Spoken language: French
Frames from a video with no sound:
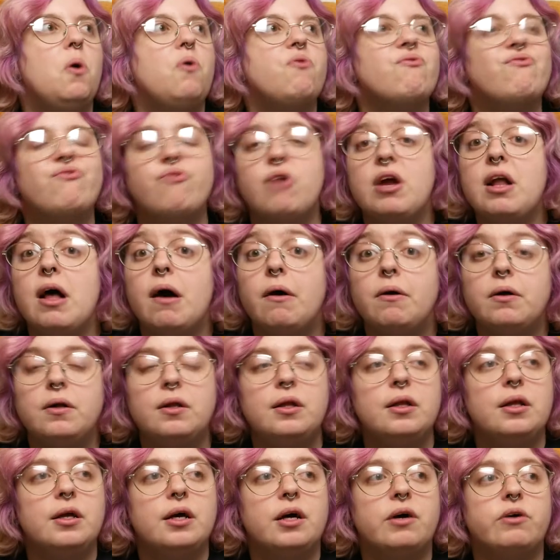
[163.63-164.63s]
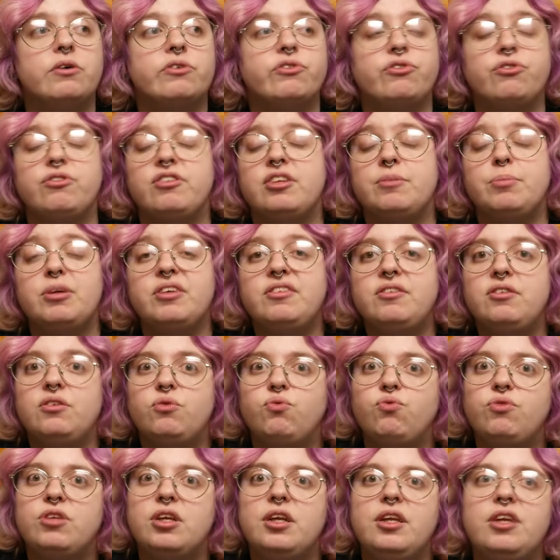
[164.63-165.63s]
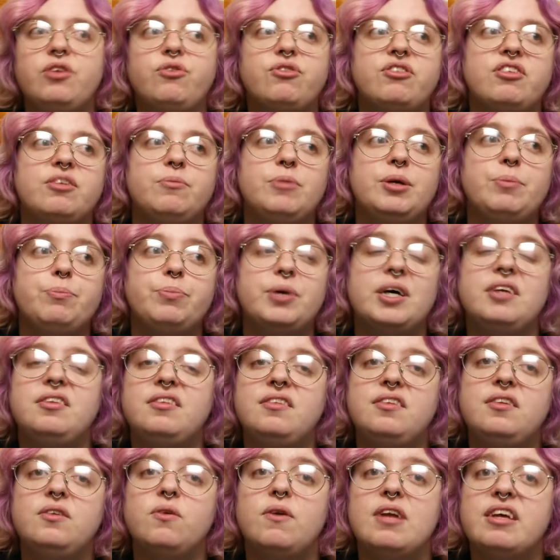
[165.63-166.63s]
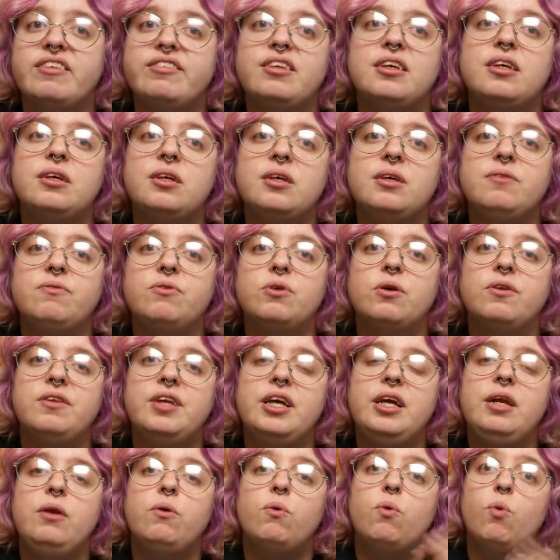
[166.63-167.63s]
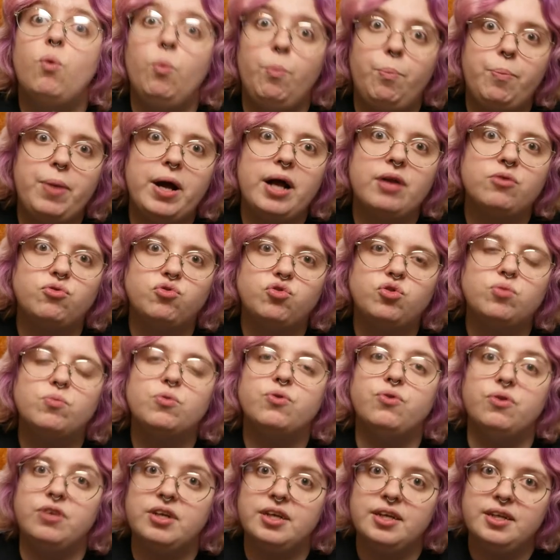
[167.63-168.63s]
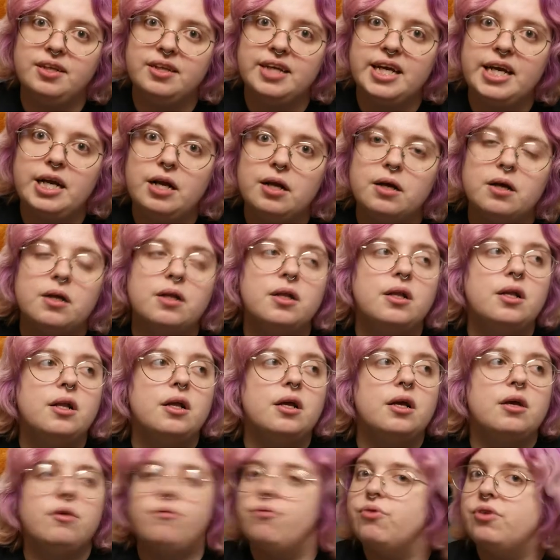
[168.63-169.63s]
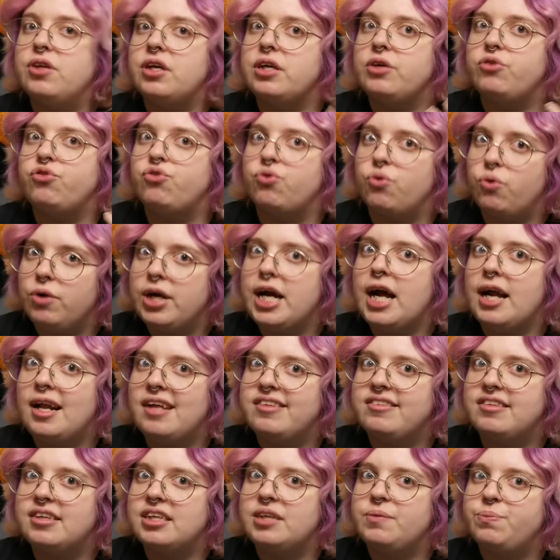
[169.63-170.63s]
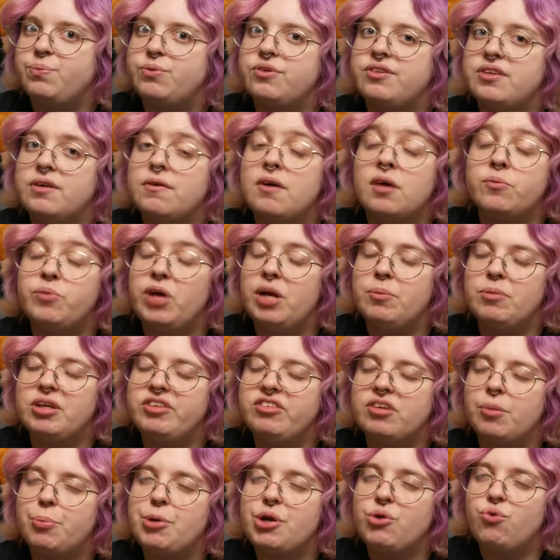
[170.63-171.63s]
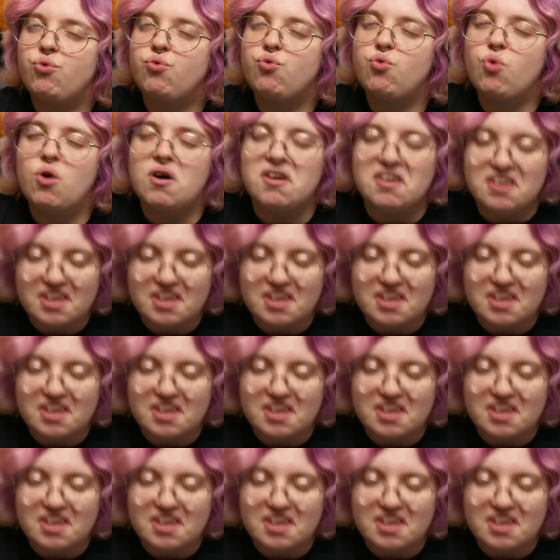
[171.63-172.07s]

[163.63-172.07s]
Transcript: Voilà. Alors je sais pas si tout est lié, je sais même pas si dans la série Riverdale on parle justement de Greendale. Faudrait que je regarde la série pour savoir, mais elle m'attire pas du tout.